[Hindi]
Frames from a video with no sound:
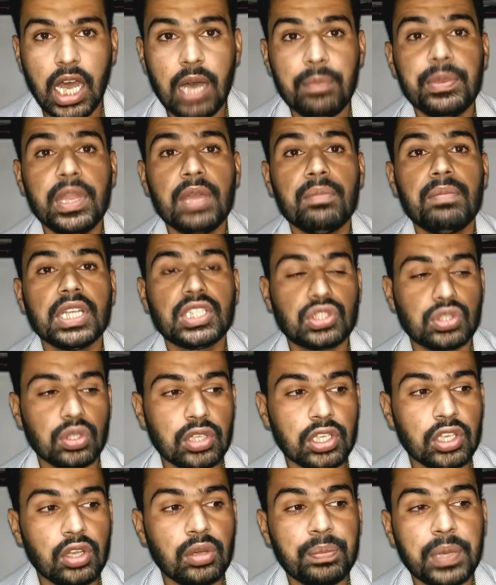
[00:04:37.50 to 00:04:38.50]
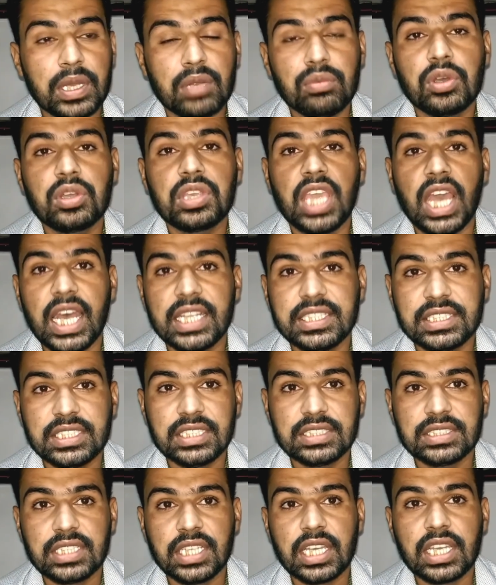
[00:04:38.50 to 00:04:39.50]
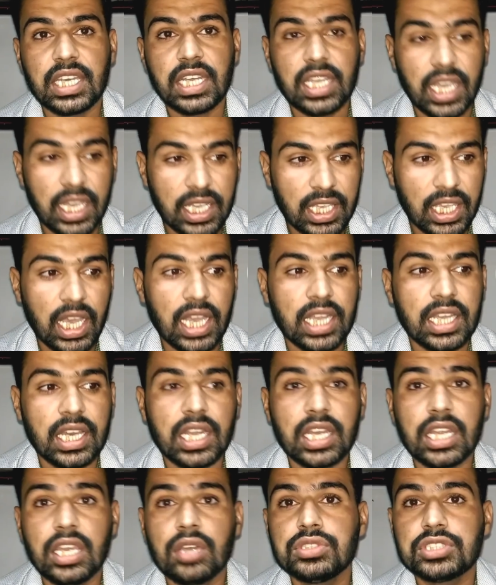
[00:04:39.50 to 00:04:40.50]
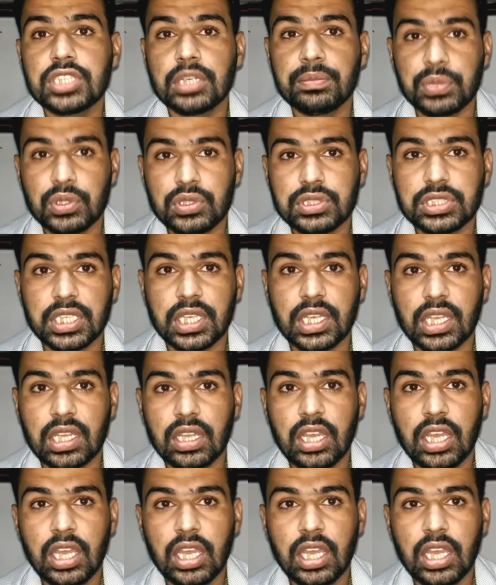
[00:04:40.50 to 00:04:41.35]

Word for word: अपने बच्चों के ऊपर वो क्या चीज देख रहे हैं क्या कर रहे हैं उनसे पूछें